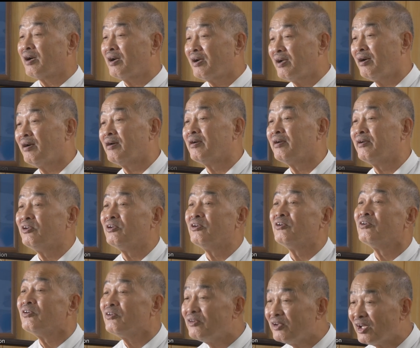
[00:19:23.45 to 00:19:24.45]
から
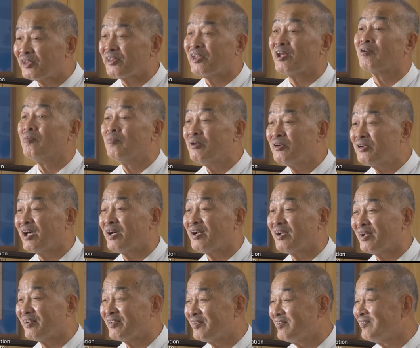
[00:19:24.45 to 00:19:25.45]
やっていくもんや
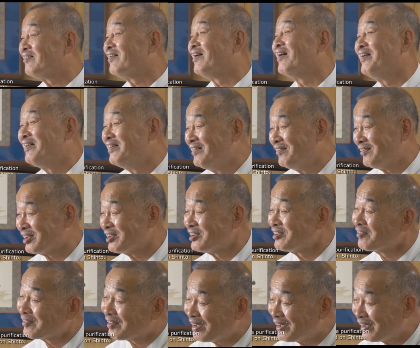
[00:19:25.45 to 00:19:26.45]
なというのは私
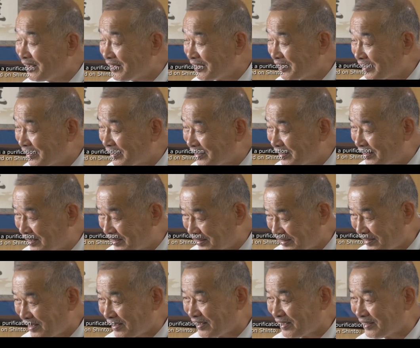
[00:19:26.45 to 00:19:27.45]
の考え
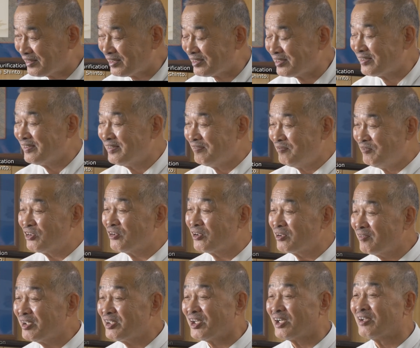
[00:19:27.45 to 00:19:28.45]
方なんです。みそぎ
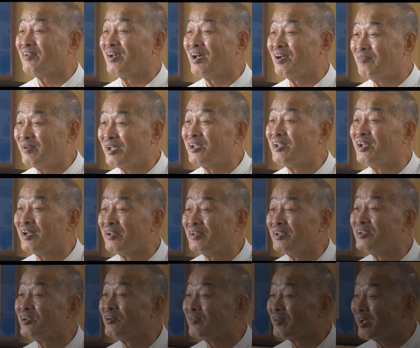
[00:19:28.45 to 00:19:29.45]
はちゃんとやるべきなんで
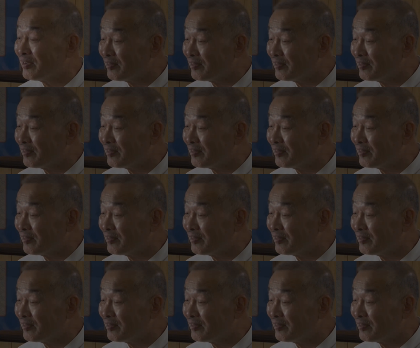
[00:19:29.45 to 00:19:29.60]
しょうけ